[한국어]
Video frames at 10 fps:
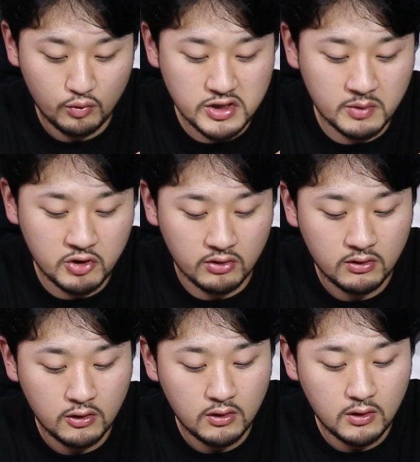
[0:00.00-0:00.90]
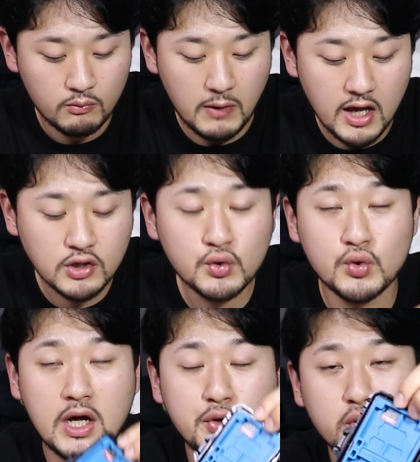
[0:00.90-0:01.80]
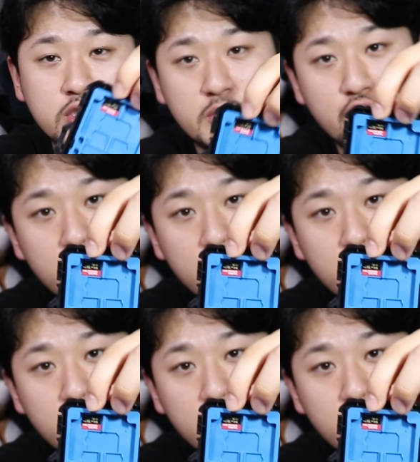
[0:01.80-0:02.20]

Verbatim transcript: 왜냐면 마이크로 나노칩